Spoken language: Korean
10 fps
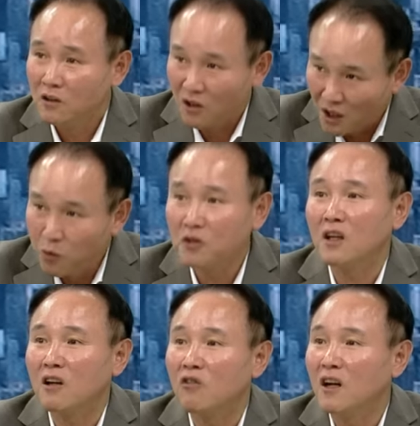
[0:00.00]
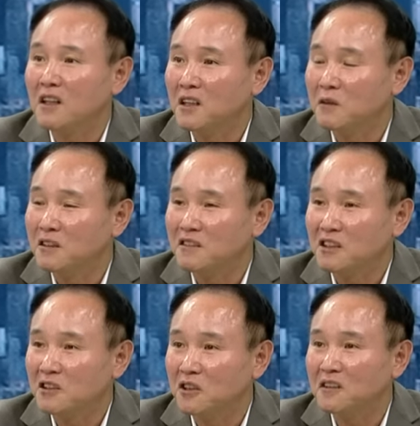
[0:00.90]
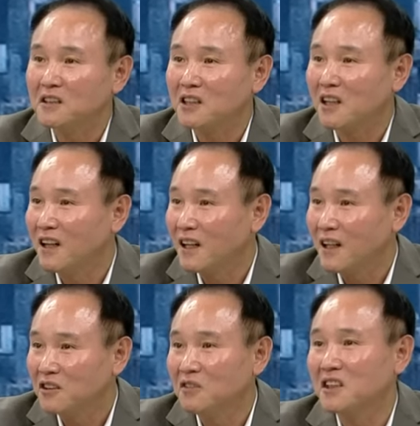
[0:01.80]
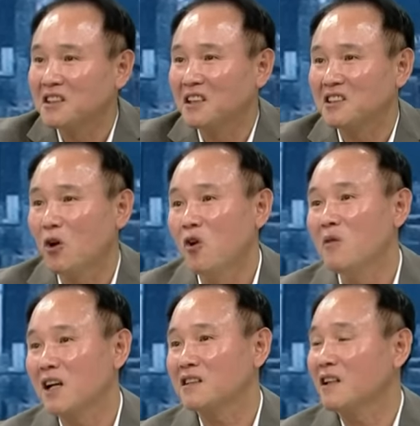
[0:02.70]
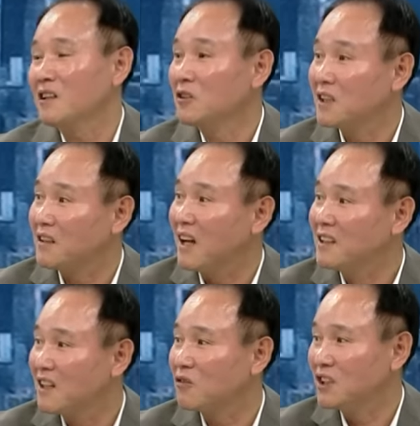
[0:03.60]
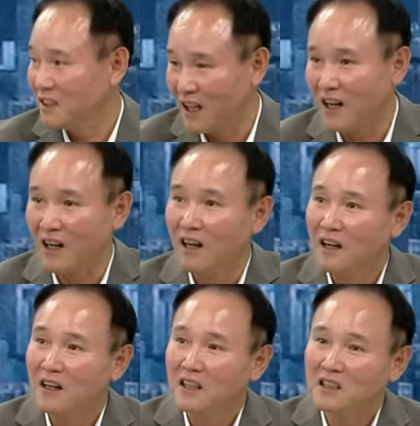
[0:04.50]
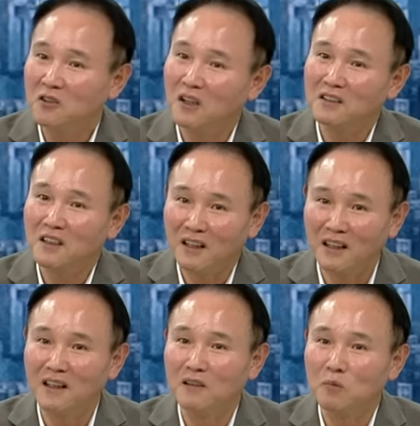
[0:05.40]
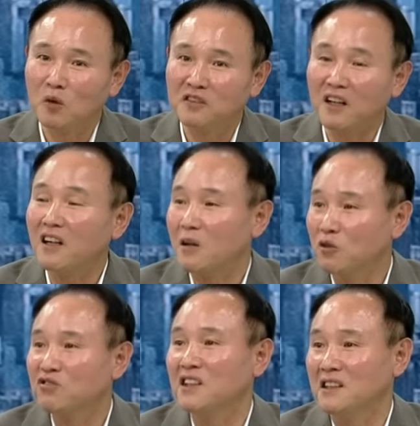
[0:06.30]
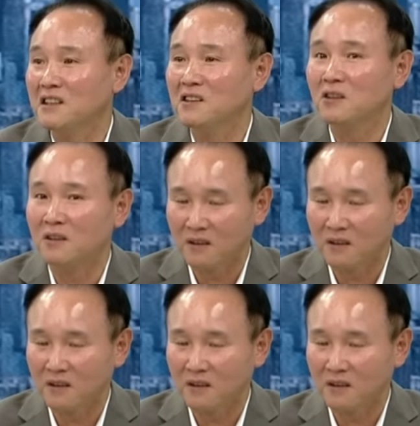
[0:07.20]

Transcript: 그렇게 본다라고 하게 되면 사실 현대차가 현대 기아차가 얼마나 잘 여기에 대응하고 있나 네. 이걸 갖다가 뭐 생각해 볼 수가 있겠죠.